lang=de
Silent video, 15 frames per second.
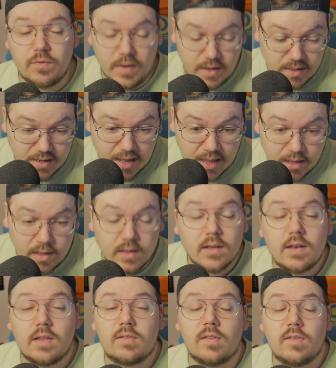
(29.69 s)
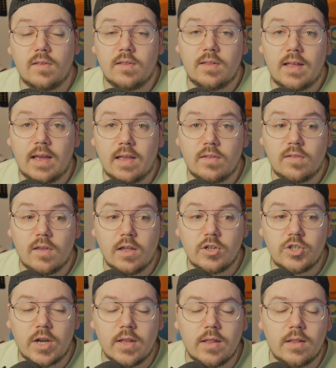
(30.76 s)
Vielen Dank, äh, dass das Interesse
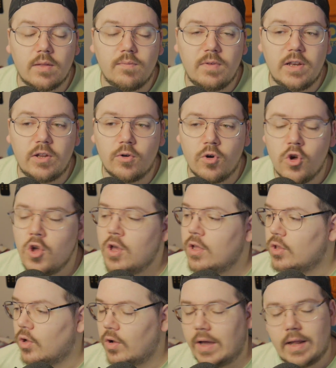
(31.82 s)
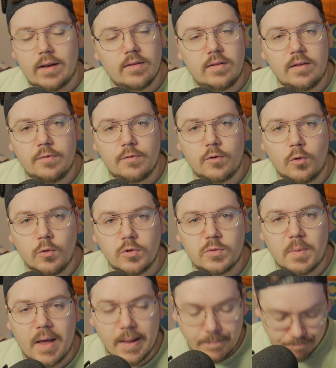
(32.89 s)
anscheinend anscheinend an dem Video doch relativ
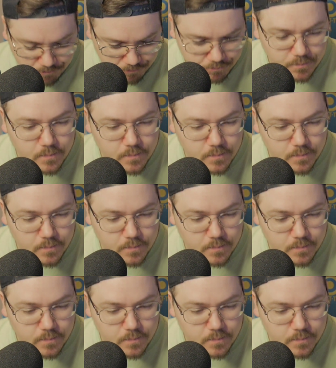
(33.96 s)
groß war.